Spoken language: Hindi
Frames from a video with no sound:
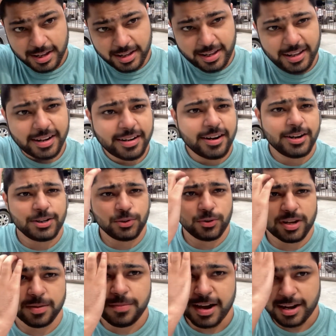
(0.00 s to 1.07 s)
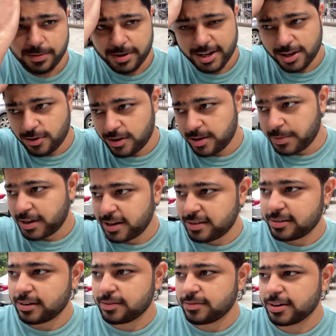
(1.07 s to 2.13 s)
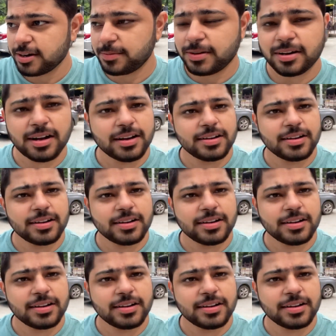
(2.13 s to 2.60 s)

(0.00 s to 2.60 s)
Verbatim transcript: हेयर कट तो हो गया बाल बढ़िया हो गया भैया ने सिरम विरम लगा